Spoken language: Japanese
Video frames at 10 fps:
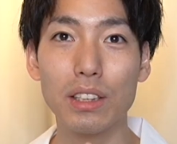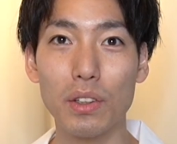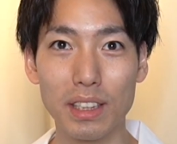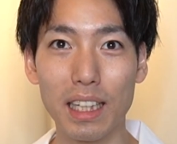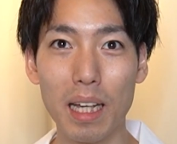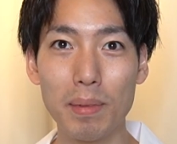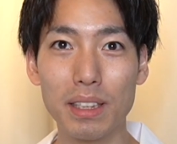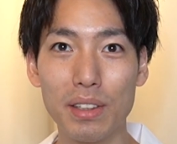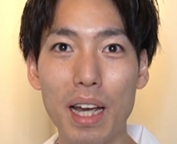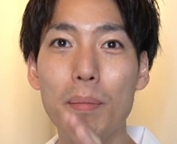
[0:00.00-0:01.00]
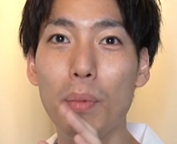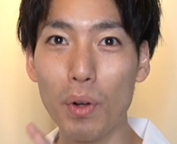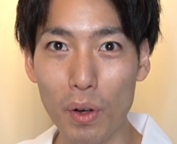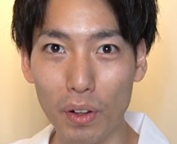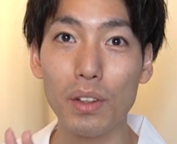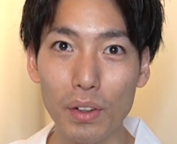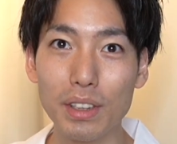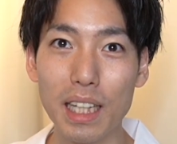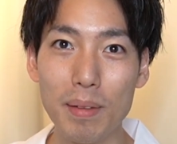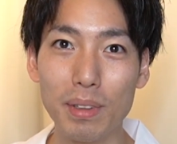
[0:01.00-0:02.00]
そしてキャベツにはボロンと
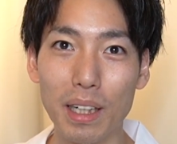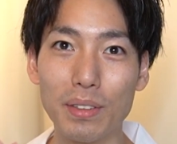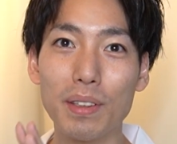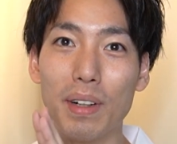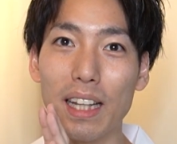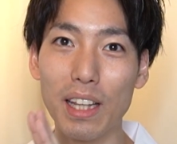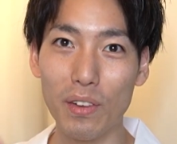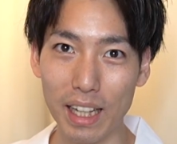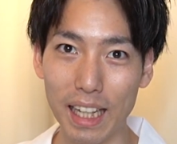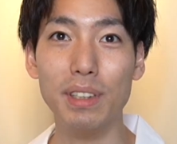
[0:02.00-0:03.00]
いう成分が含まれており、